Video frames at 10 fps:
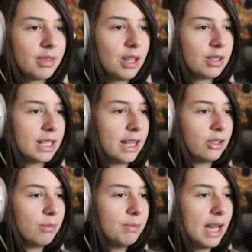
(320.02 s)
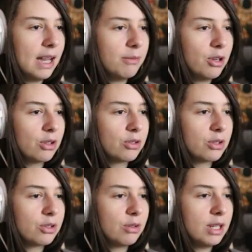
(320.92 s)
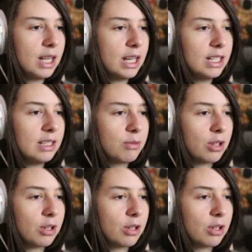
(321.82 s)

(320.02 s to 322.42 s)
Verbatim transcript: Ok, dobbiamo costruire il libro.